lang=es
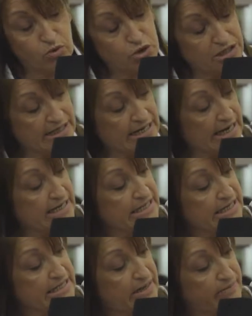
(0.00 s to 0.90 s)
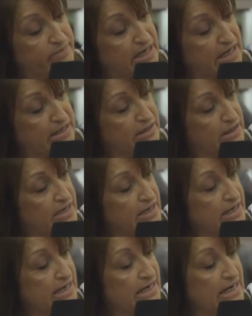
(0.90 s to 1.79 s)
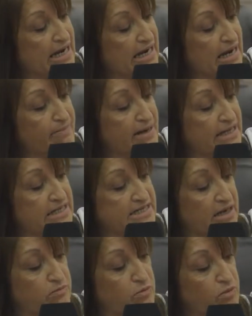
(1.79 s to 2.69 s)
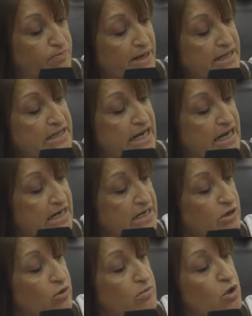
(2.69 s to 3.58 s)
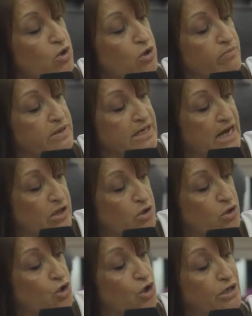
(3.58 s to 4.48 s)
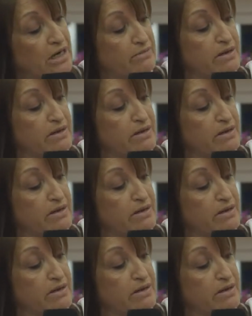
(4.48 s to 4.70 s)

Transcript: mucha caída también en la gama del salmón pastel y lo hemos combinado con el